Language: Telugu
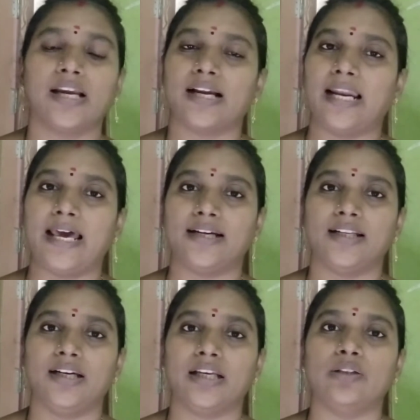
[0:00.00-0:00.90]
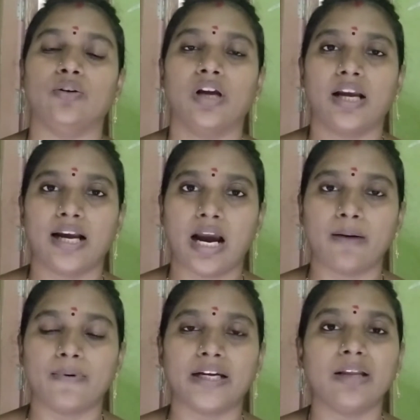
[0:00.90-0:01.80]
క్లారిటీ లేదు
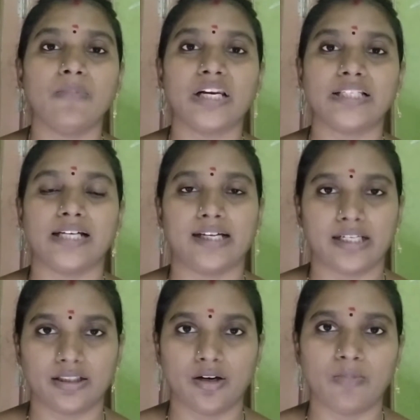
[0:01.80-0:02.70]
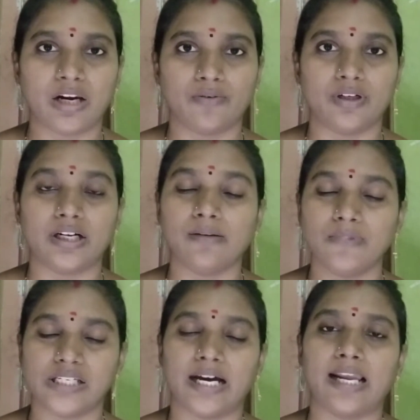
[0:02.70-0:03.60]
కాబట్టి మన జాగ్రత్తలో మనం ఉండడం
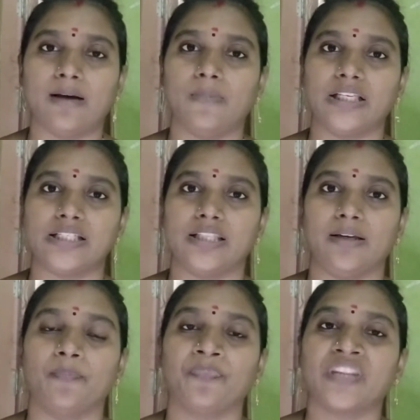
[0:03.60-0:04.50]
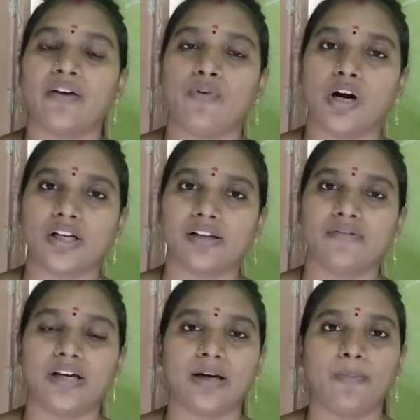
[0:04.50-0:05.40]
చాలా మంచిది వాటర్
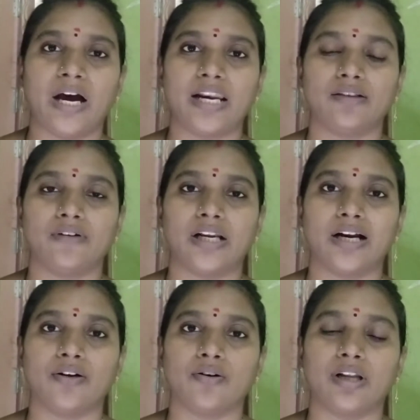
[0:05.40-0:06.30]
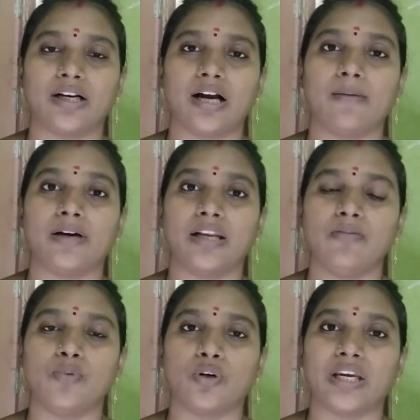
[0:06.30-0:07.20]
ద్వారా పాల ద్వారా అంటున్నారు కాబట్టి
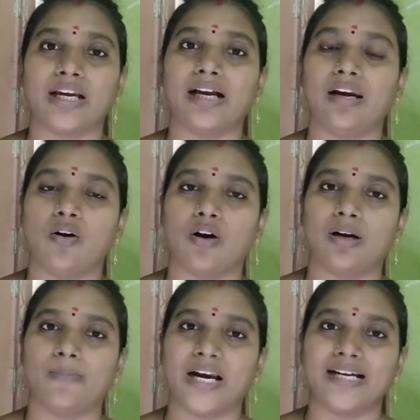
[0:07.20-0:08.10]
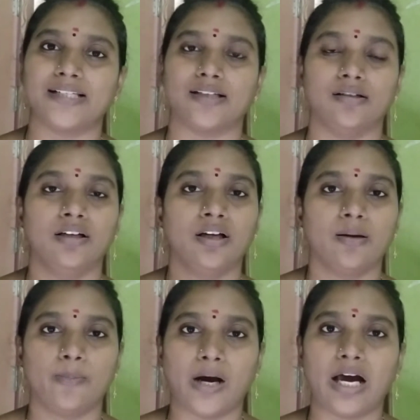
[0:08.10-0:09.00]
ముఖ్యంగా లోకల్ బ్రాండ్స్
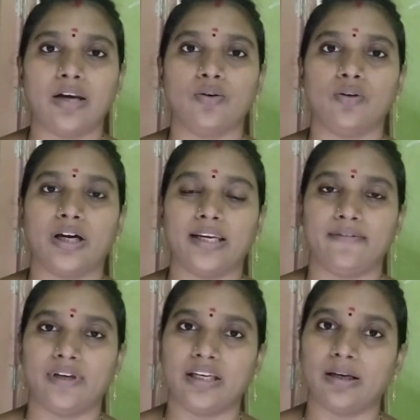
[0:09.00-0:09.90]
పాలు అనేవి